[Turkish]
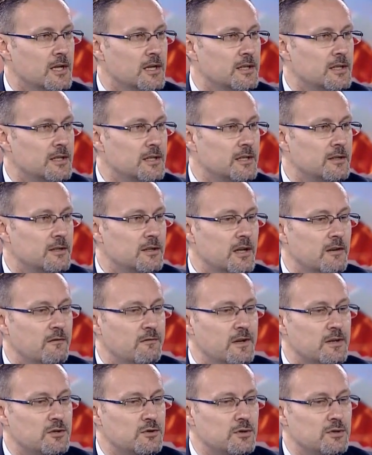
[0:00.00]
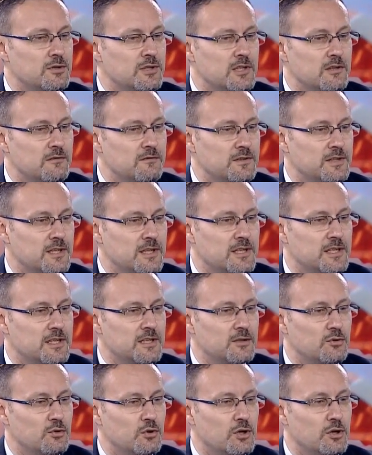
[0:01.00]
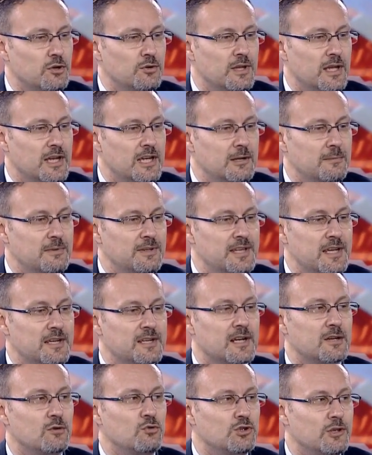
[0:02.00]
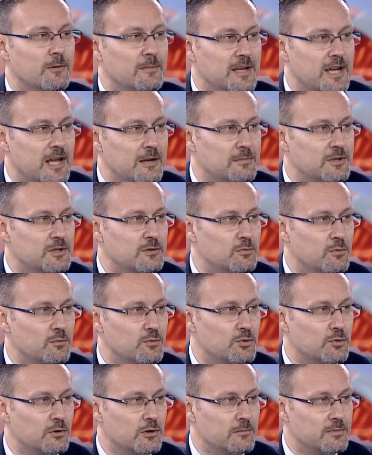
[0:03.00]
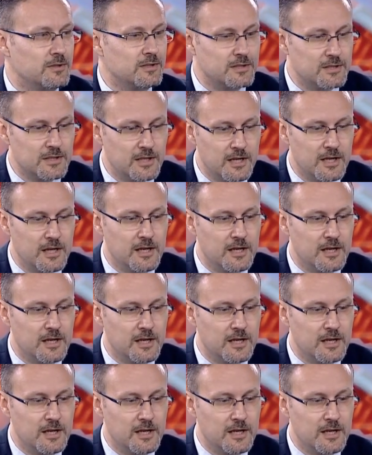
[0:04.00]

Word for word: e, enflasyon tarafındaki yukarı eğilimin tekrar gündeme gelmesi mümkün olabilir.